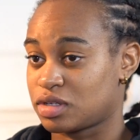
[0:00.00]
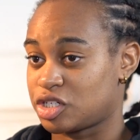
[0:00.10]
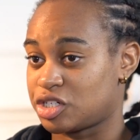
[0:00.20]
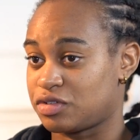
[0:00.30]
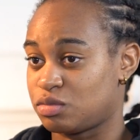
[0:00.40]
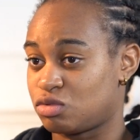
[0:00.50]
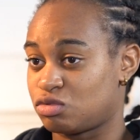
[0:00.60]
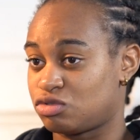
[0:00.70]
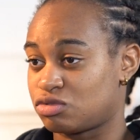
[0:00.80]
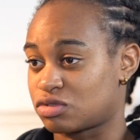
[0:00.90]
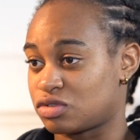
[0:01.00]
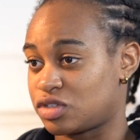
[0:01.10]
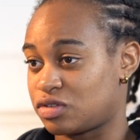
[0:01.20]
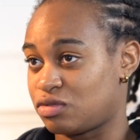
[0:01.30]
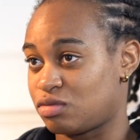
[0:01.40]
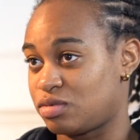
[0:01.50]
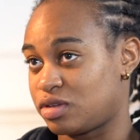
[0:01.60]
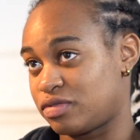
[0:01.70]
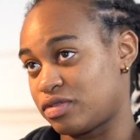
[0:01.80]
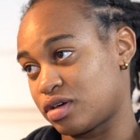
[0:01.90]
Je fais beaucoup de choses que j'avais oublié
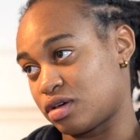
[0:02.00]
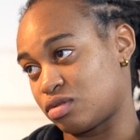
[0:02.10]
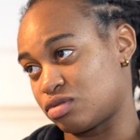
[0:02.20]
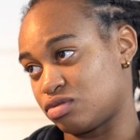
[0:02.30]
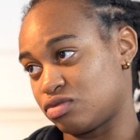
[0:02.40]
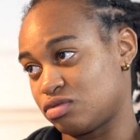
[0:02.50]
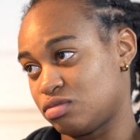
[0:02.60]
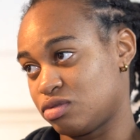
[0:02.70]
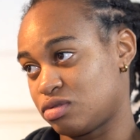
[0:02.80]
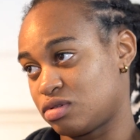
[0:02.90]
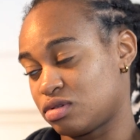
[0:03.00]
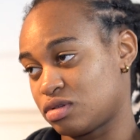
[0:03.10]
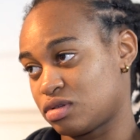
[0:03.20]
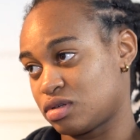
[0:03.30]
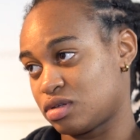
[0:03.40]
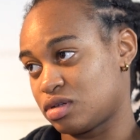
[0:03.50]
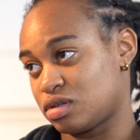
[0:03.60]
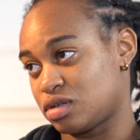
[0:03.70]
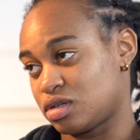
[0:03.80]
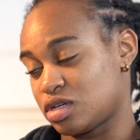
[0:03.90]
de faire à cause du football.
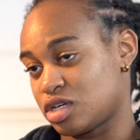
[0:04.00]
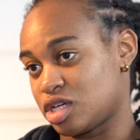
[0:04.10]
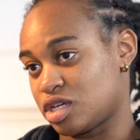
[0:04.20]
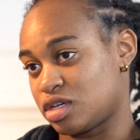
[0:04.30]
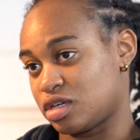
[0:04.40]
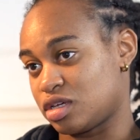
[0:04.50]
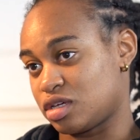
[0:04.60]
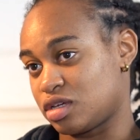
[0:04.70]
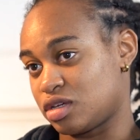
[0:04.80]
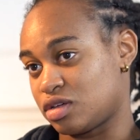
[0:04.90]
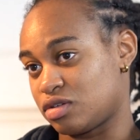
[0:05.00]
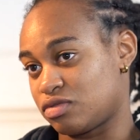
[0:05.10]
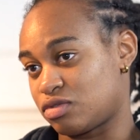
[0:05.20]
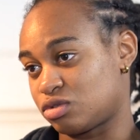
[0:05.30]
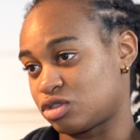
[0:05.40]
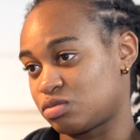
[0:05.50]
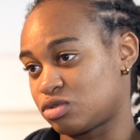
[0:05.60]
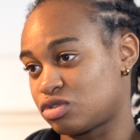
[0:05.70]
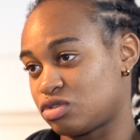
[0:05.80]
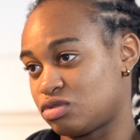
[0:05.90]
Et
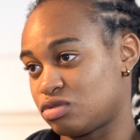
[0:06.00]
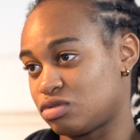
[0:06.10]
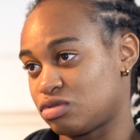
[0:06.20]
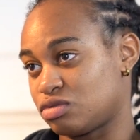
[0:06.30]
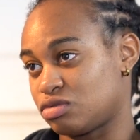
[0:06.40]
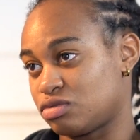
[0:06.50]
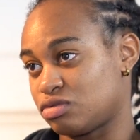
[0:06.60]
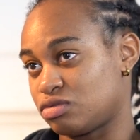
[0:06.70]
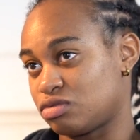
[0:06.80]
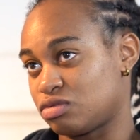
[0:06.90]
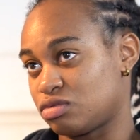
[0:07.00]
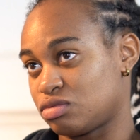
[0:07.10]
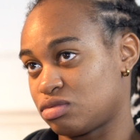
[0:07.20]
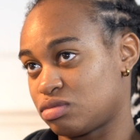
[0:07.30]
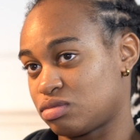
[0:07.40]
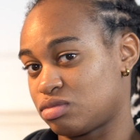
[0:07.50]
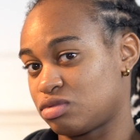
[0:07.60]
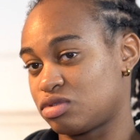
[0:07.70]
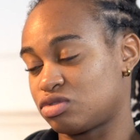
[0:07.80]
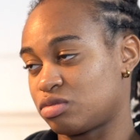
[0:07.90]
franchement, je le...
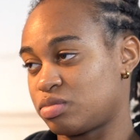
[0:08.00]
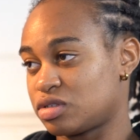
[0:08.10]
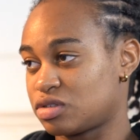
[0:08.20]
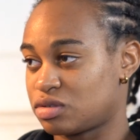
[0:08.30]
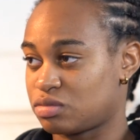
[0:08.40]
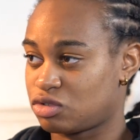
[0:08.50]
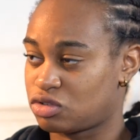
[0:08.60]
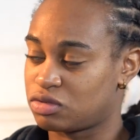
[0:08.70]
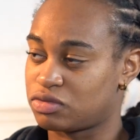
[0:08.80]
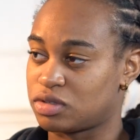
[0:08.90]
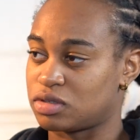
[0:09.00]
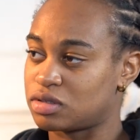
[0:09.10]
plus les jours passent, mieux je le vis.